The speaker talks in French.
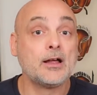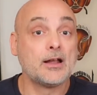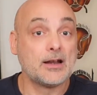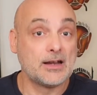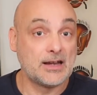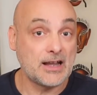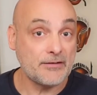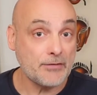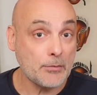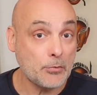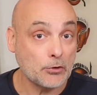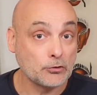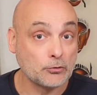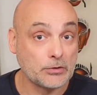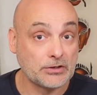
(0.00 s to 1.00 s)
La
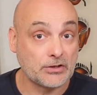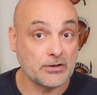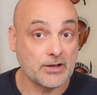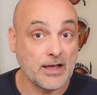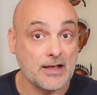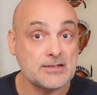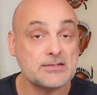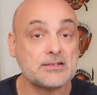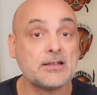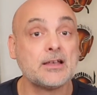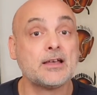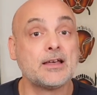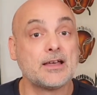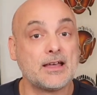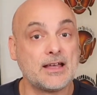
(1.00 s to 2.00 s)
vapeur d'eau est un gaz,
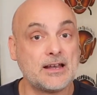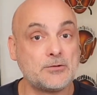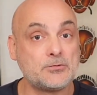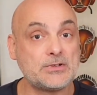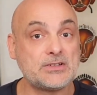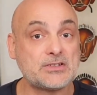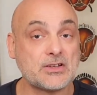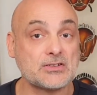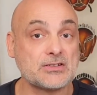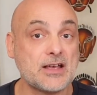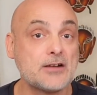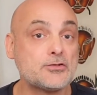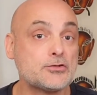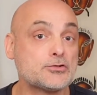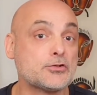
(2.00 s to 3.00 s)
et les huiles
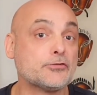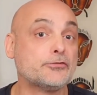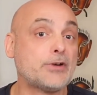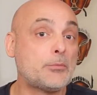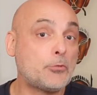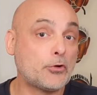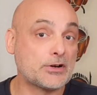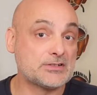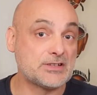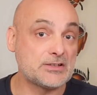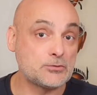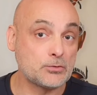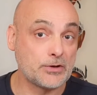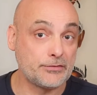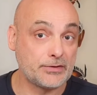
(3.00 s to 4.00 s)
essentielles se sont vaporisées
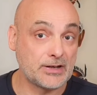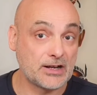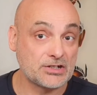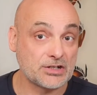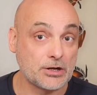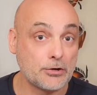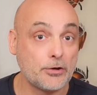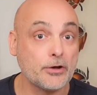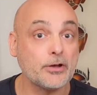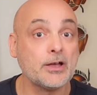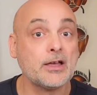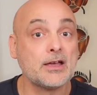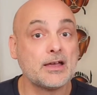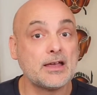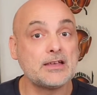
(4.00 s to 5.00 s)
sous l'effet de la chaleur
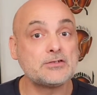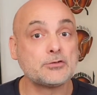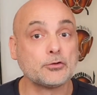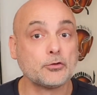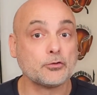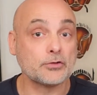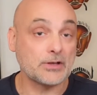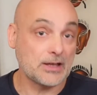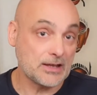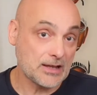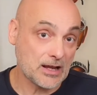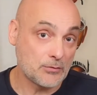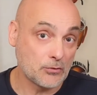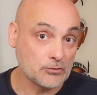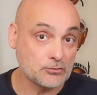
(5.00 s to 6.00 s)
et sont donc
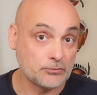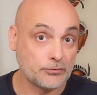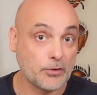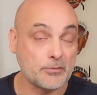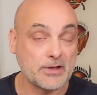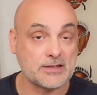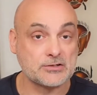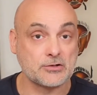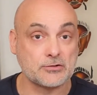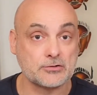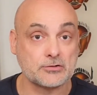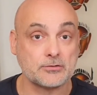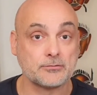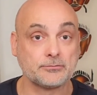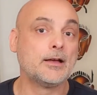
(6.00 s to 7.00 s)
également sous forme gazeuse.